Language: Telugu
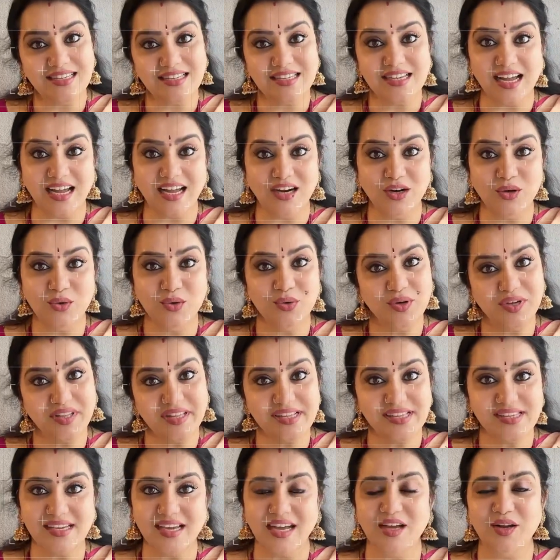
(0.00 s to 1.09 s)
చాలు ఇది
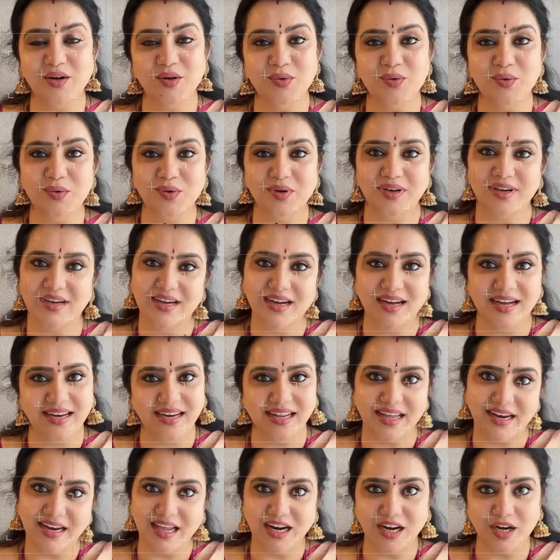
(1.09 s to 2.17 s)
చాలు అని
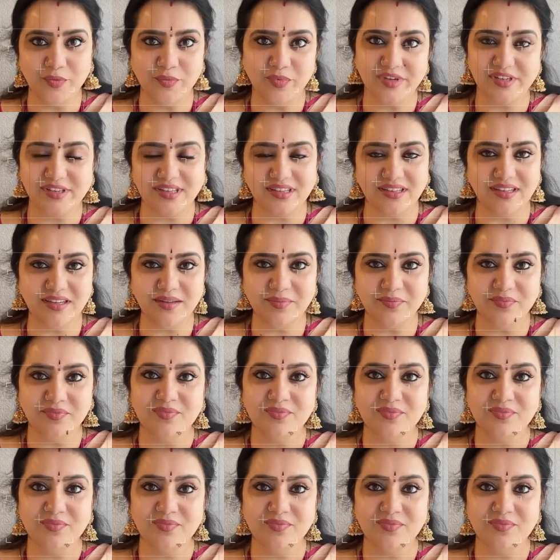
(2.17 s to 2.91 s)
అనాలనిపిస్తుందా